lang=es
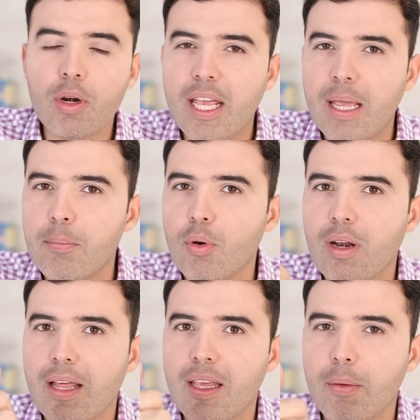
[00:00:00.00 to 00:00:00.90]
por ejemplo
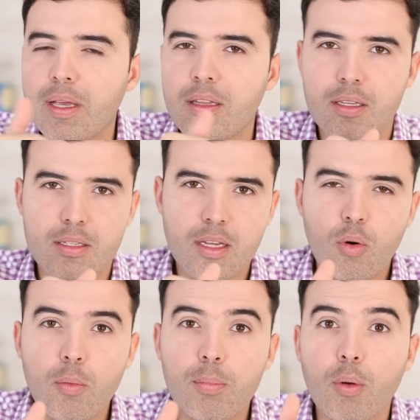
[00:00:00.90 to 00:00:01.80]
la diabetes,
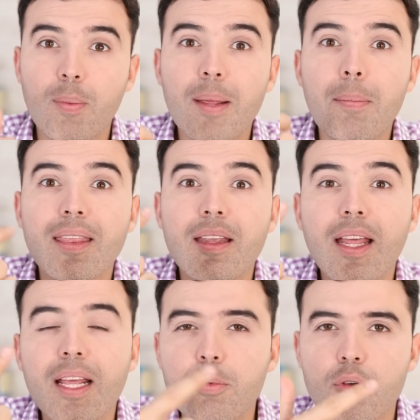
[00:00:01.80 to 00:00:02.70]
un problema de
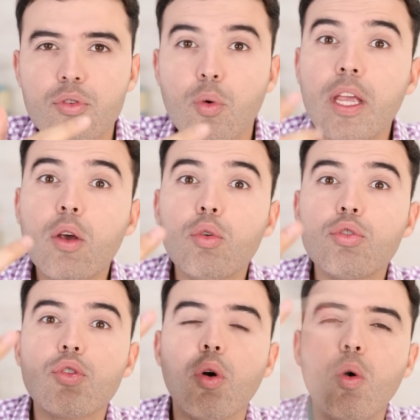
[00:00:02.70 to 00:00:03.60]
nervios o
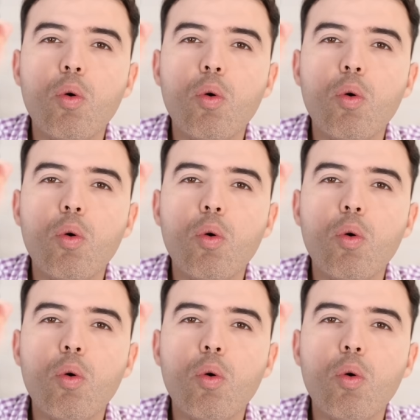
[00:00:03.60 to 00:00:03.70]
incluso